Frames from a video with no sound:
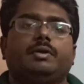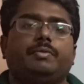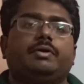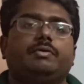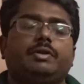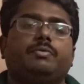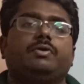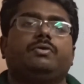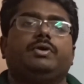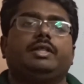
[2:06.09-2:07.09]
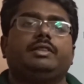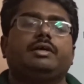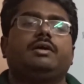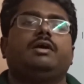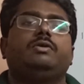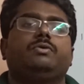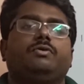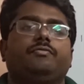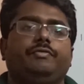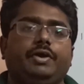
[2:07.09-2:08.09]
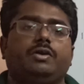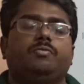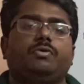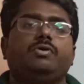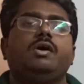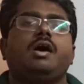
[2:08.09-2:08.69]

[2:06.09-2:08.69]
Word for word: நம்ம என்ன பண்ணணும் எந்த கான்டூர் வேணுமோ